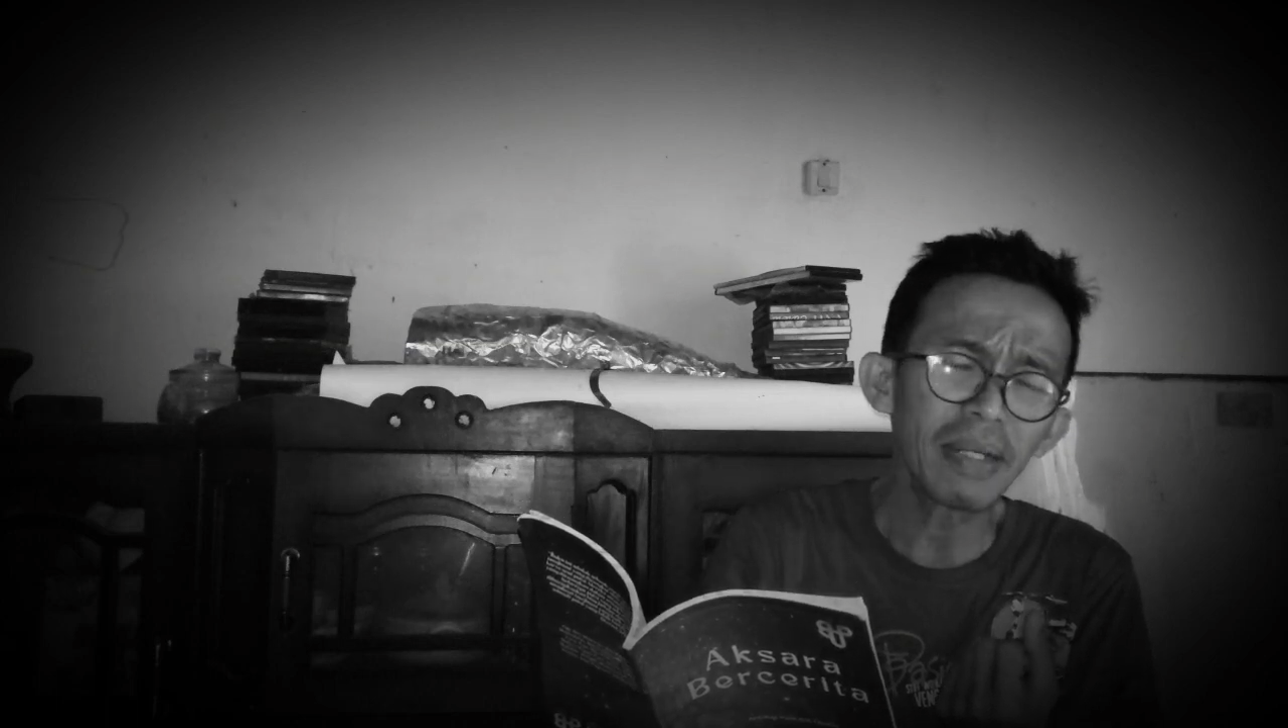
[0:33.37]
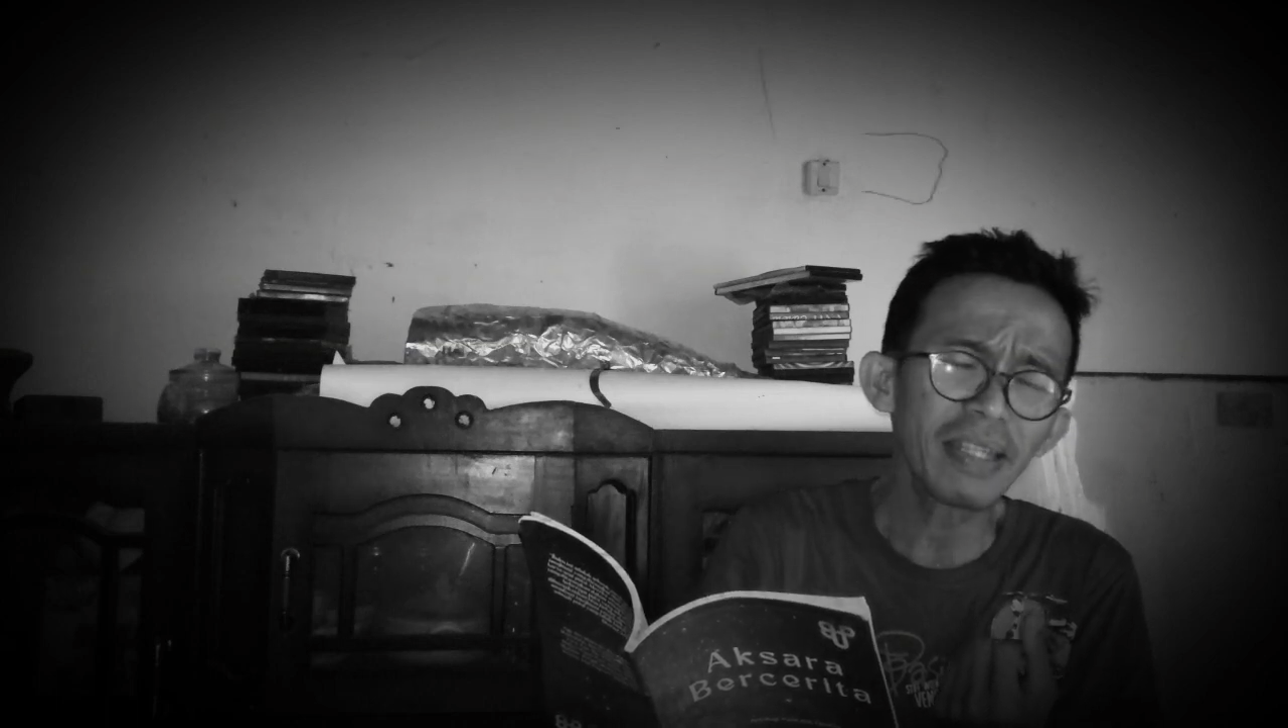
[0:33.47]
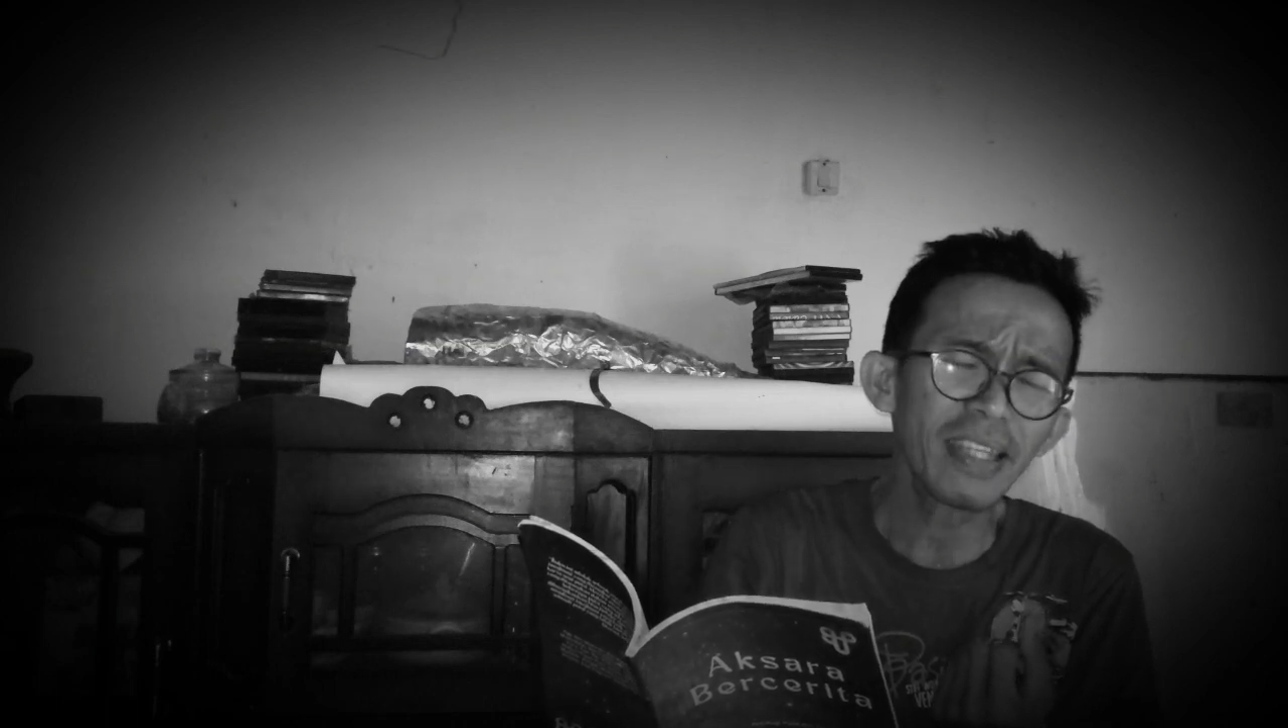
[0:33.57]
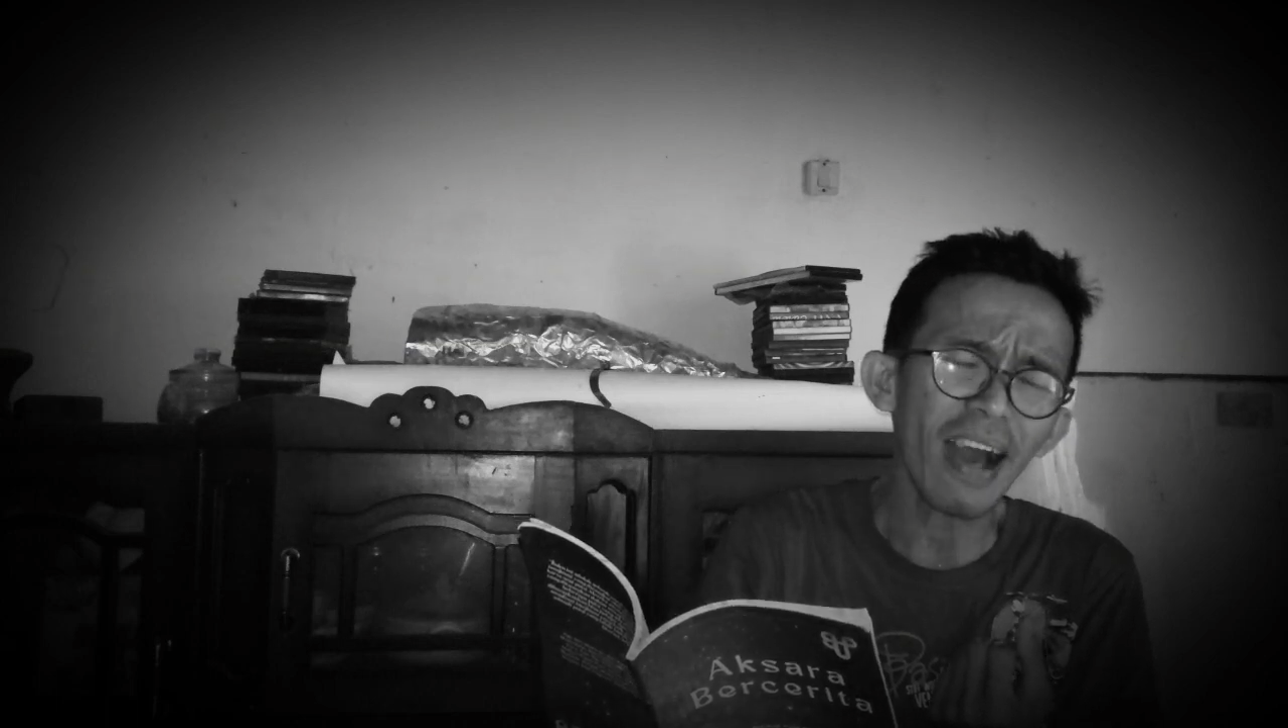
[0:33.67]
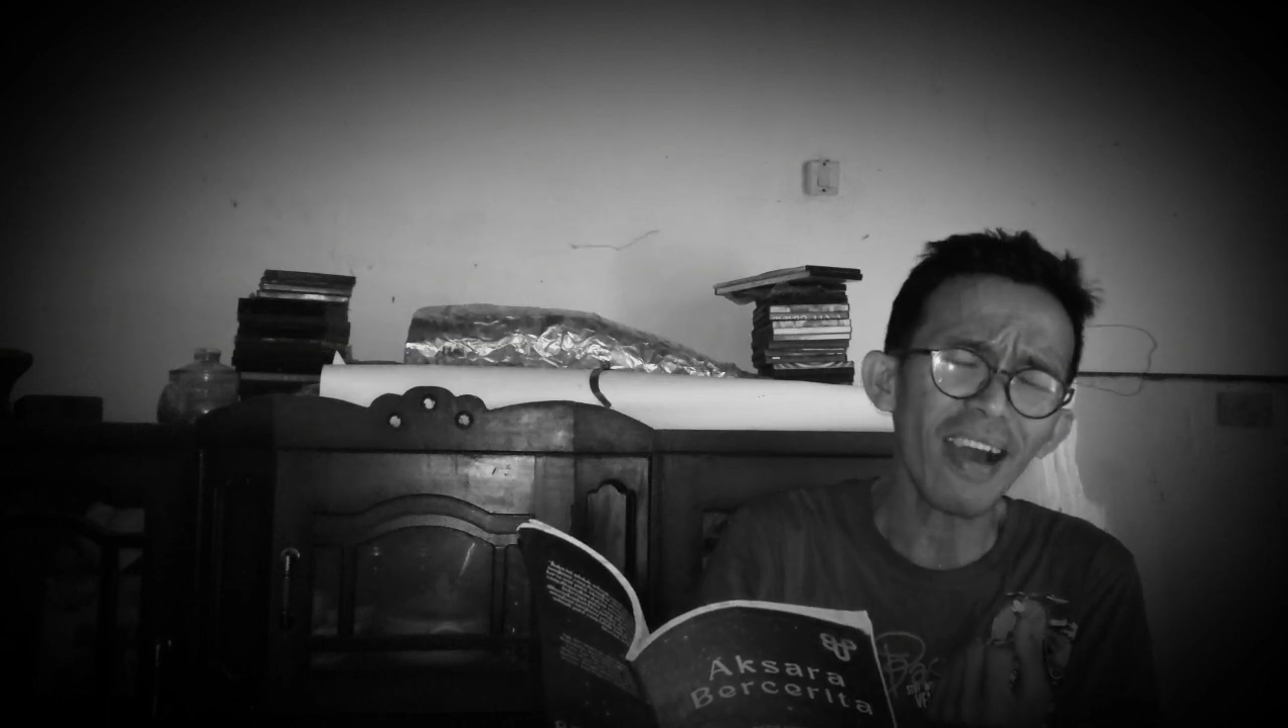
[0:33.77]

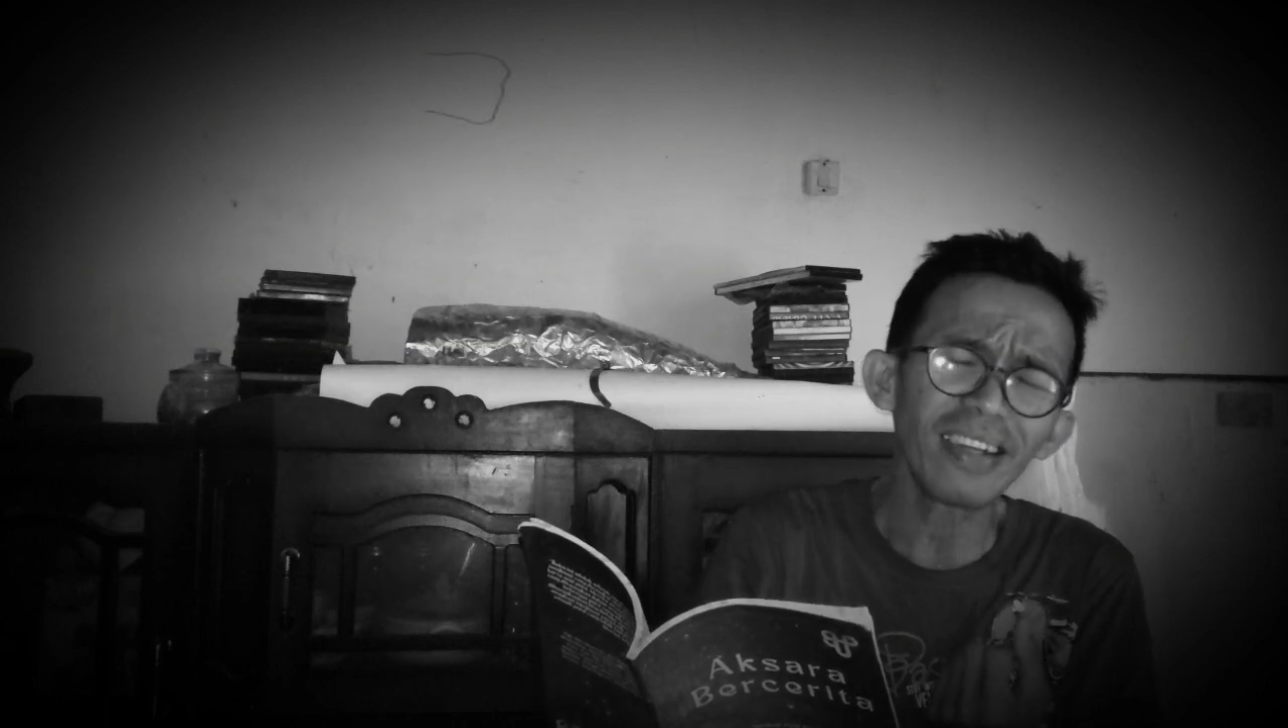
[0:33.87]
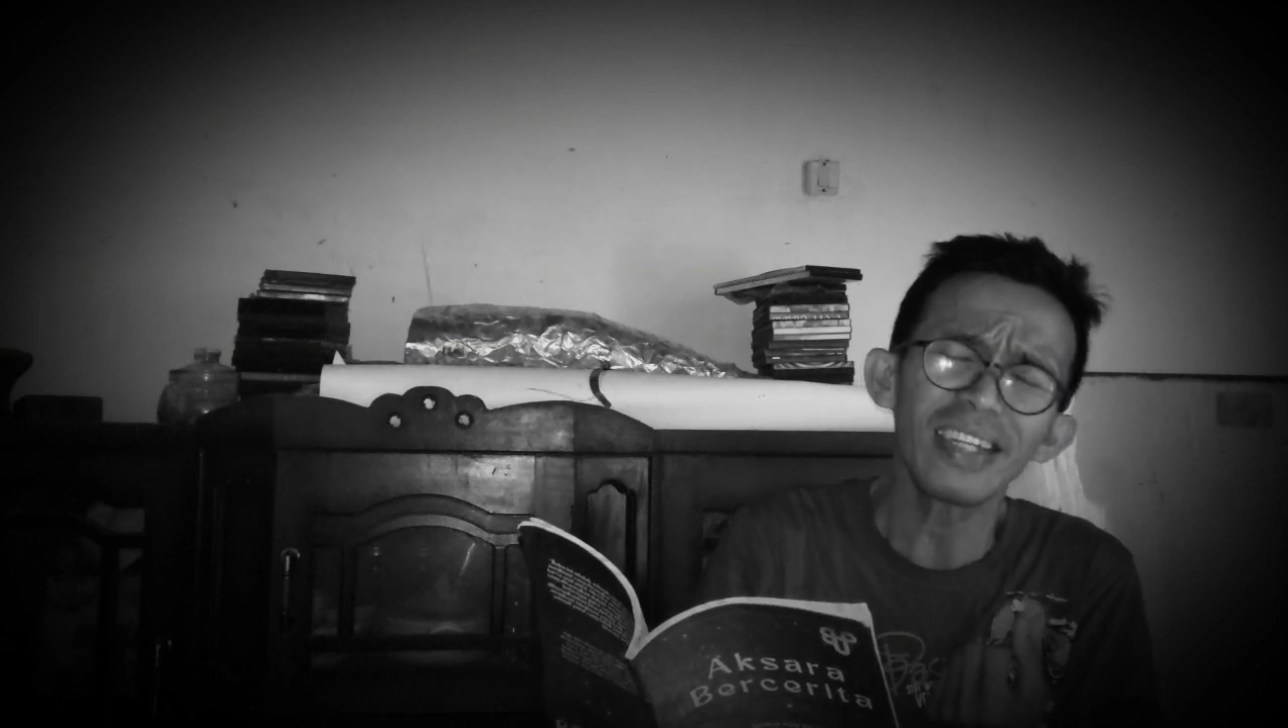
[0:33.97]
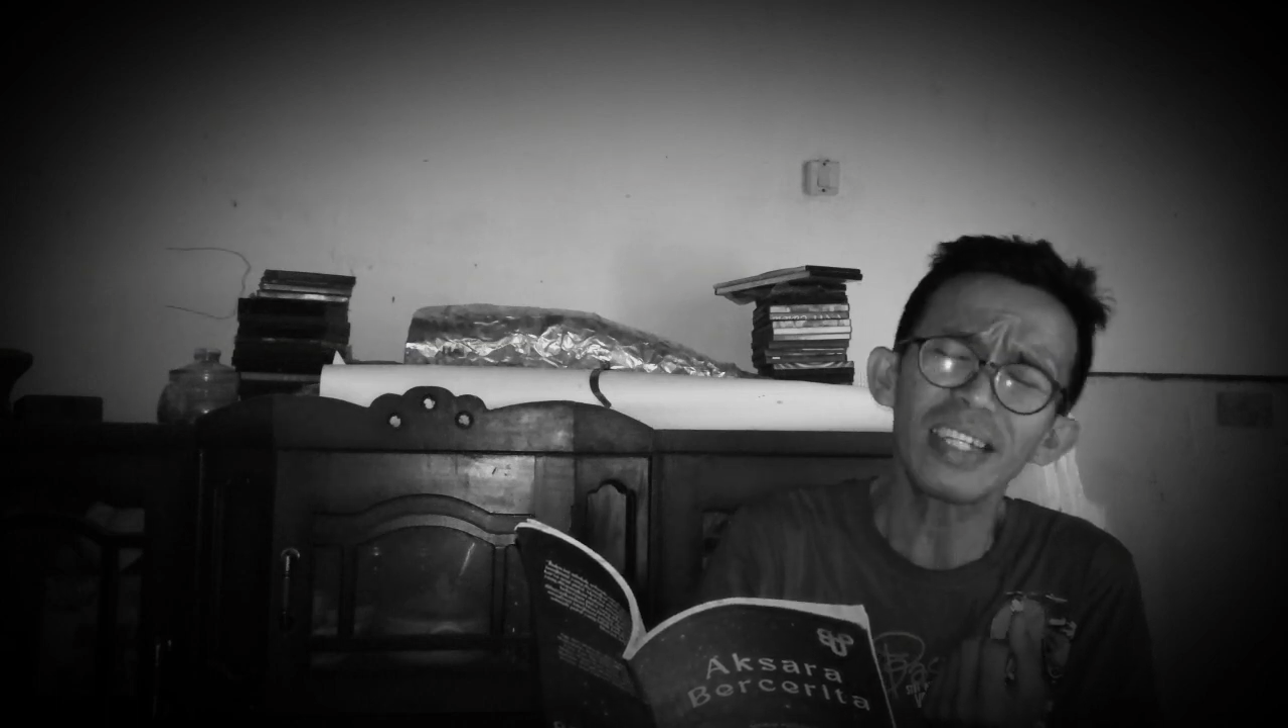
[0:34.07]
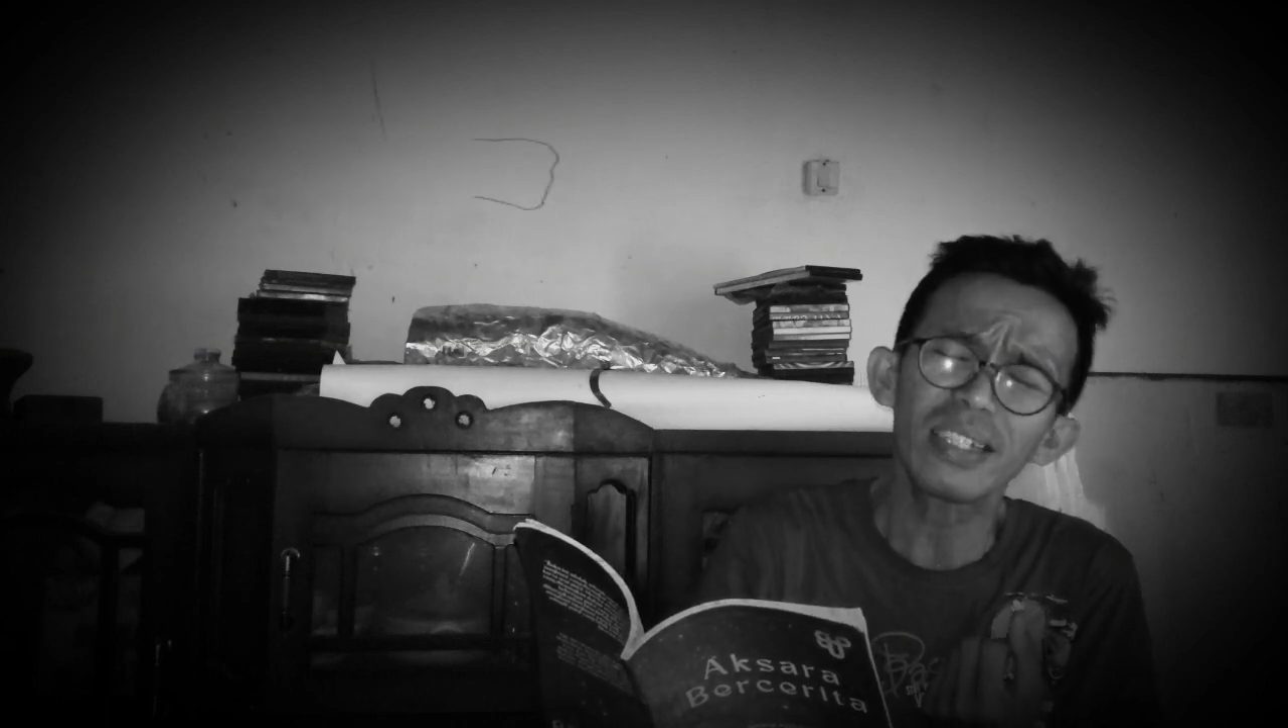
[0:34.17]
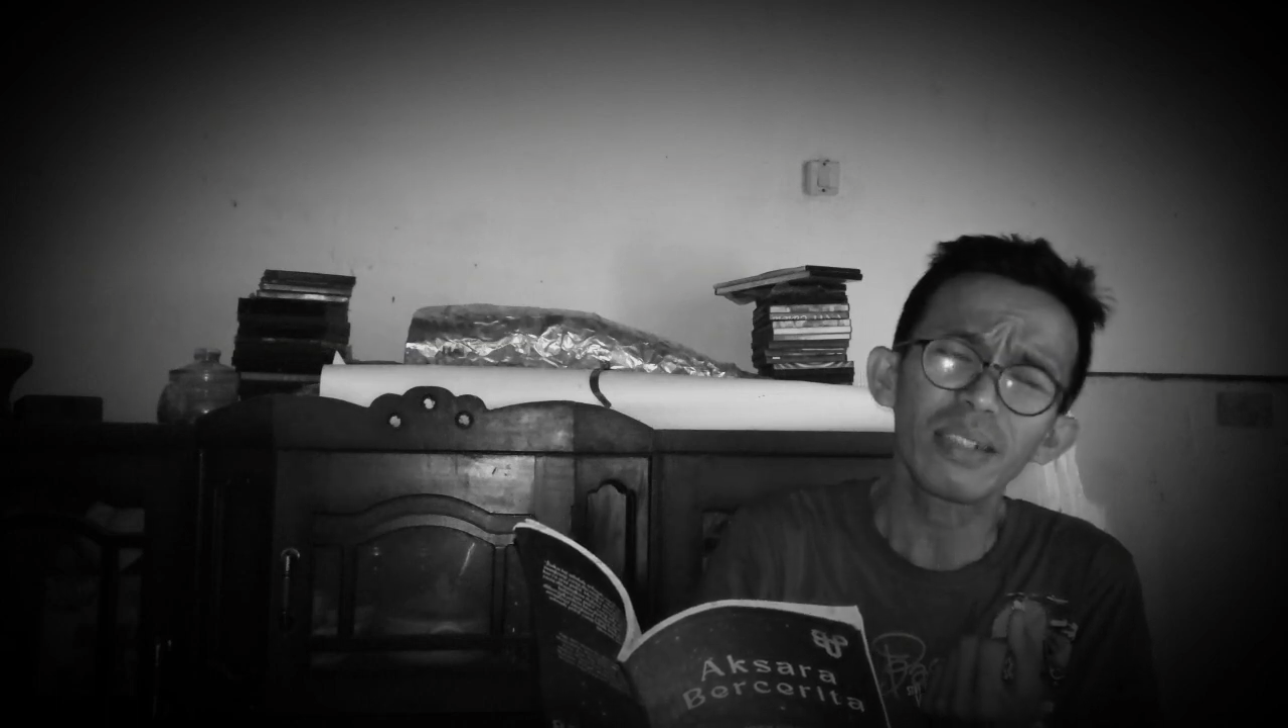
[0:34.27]

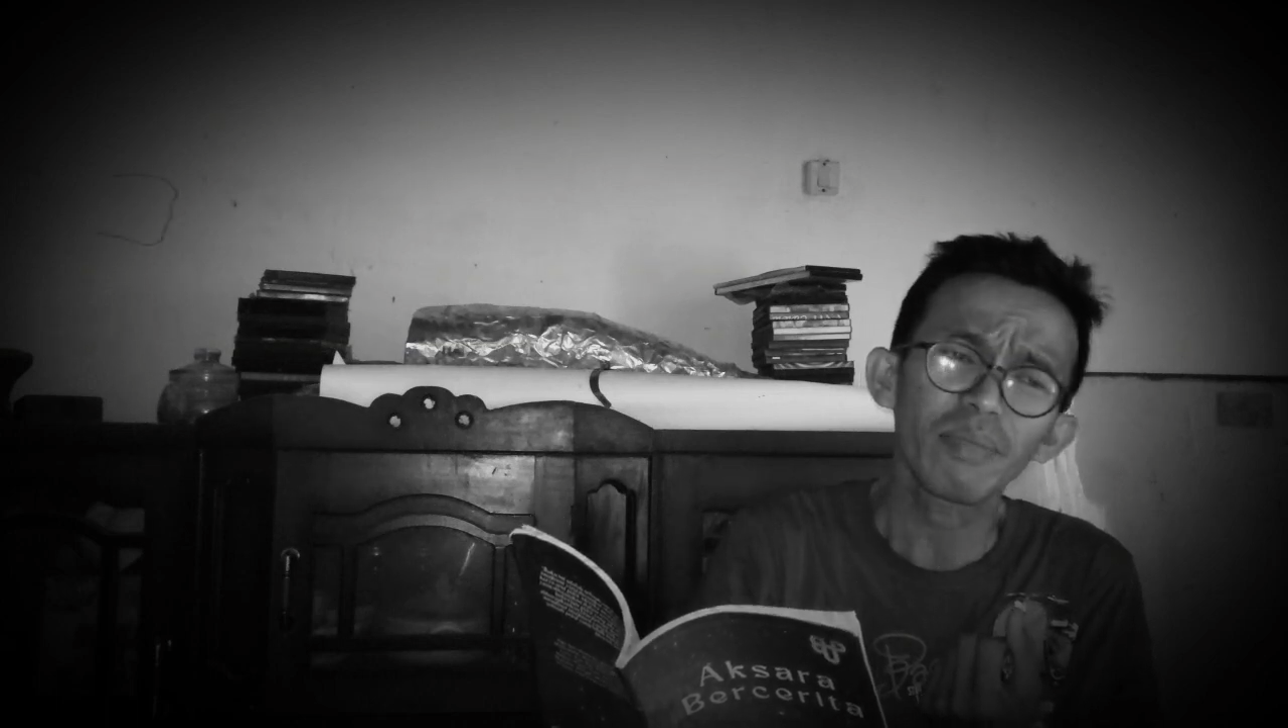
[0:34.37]
mentari,